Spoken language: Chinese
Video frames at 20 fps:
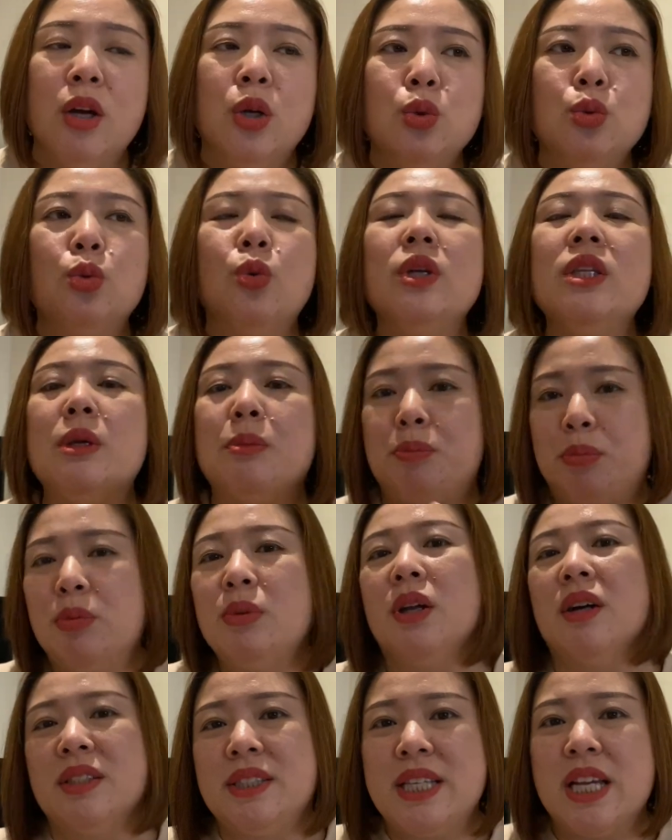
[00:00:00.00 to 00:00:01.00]
如果你不
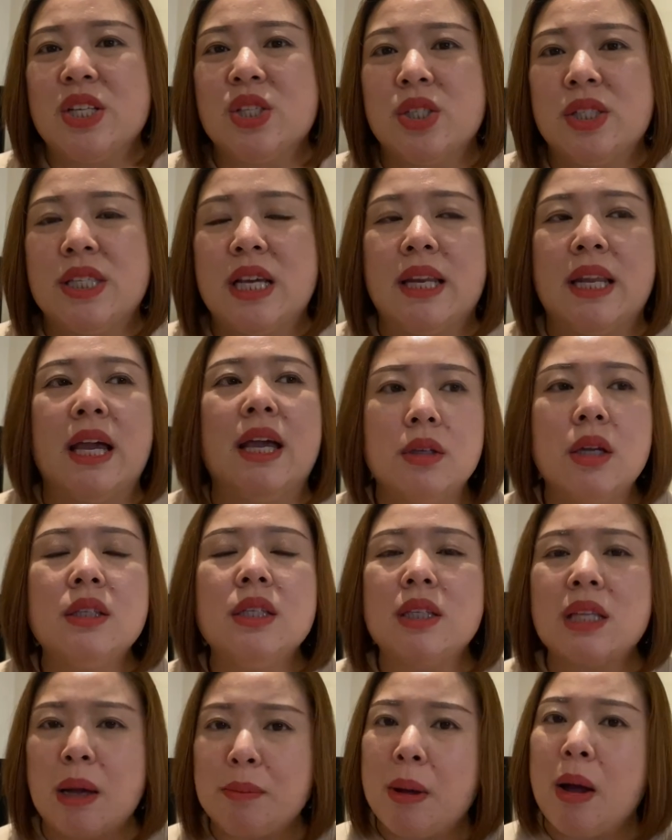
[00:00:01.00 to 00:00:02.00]
能坚持下来，那
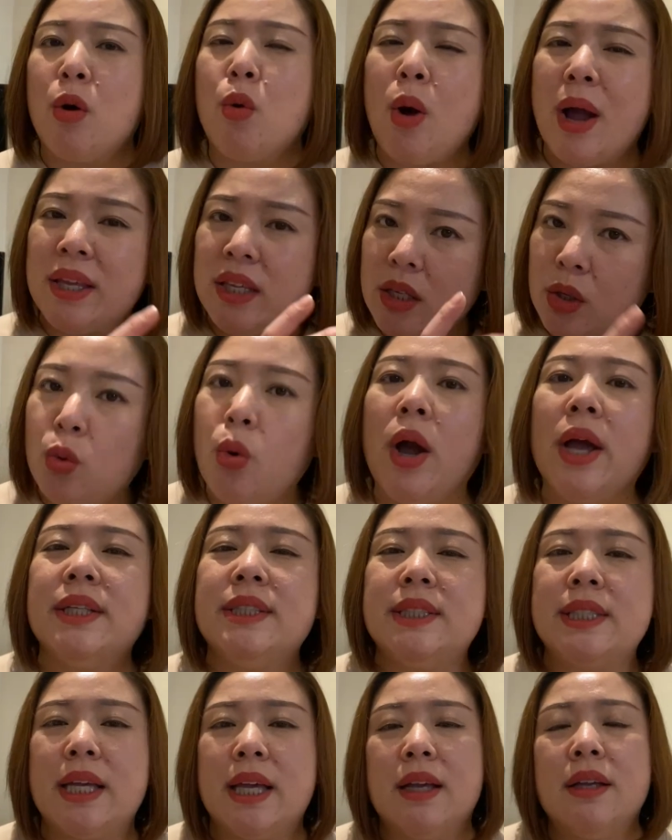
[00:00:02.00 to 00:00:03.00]
你哪怕花一块
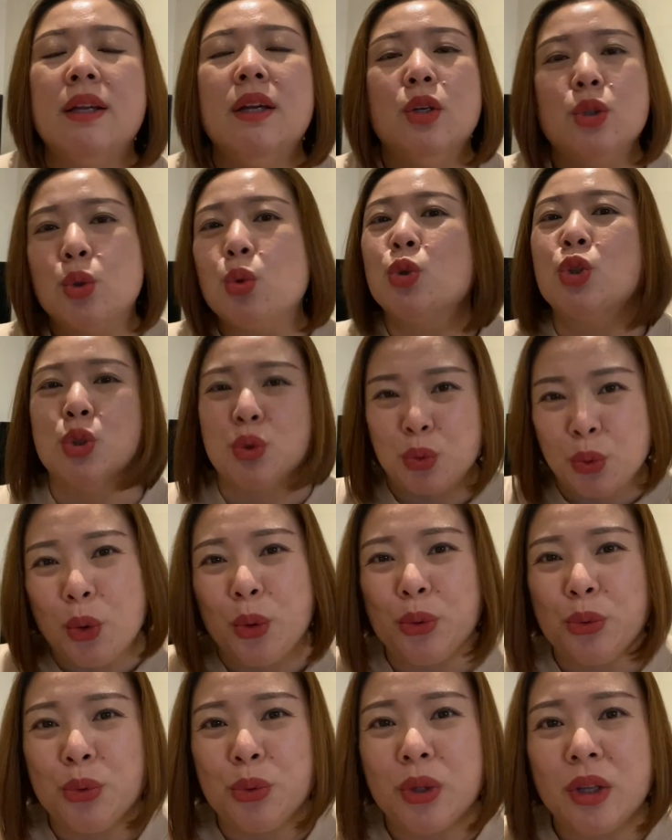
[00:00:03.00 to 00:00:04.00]
钱都是
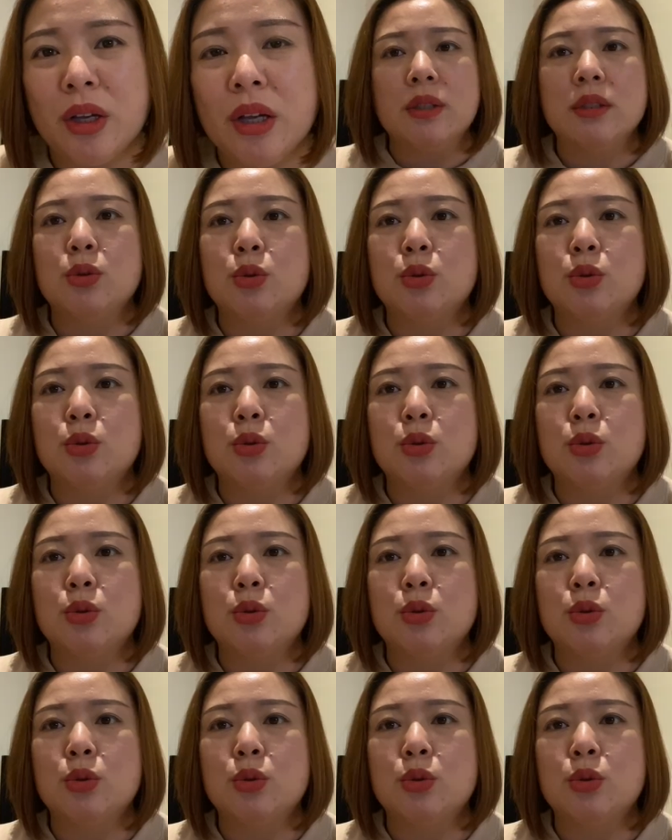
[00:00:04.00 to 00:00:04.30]
多余的。